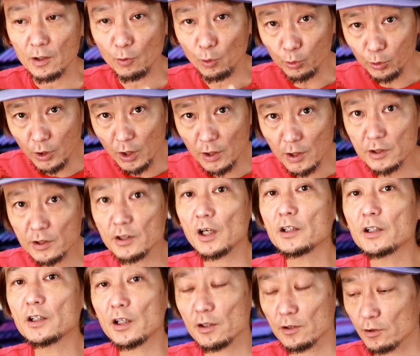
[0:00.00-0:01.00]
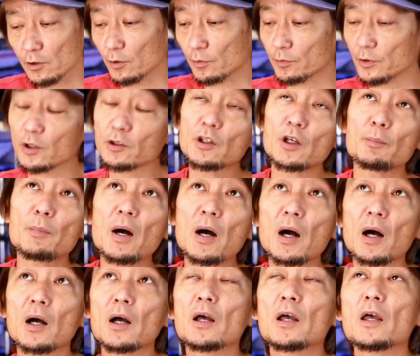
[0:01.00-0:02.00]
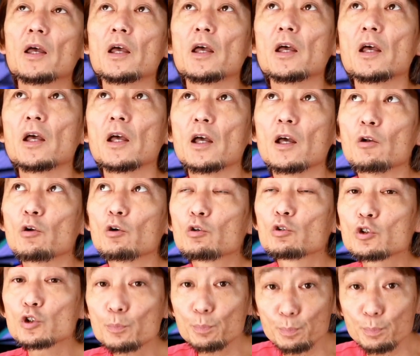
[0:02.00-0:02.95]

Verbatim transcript: 固定で使いたいんですよ例えば、えー、